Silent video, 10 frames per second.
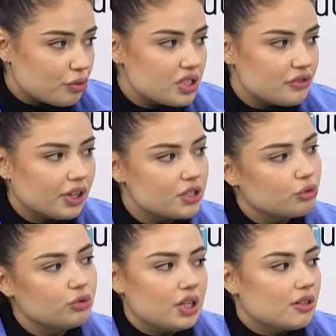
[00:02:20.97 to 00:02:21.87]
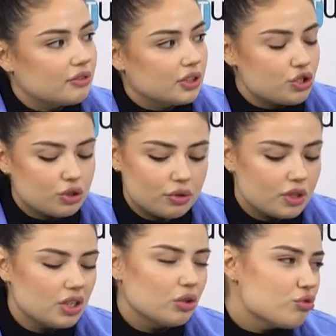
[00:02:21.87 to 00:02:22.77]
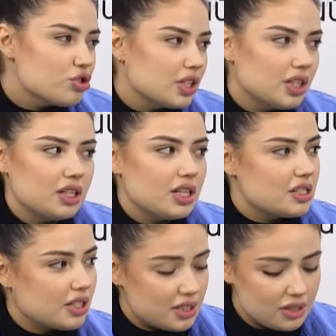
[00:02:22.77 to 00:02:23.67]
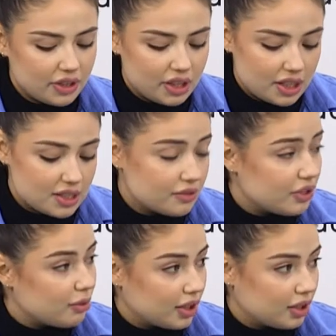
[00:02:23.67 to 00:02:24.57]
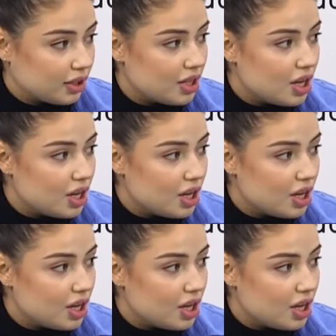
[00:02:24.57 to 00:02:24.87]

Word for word: будете выглядеть утрированно, что не нужно и не есть красиво, и не есть современно.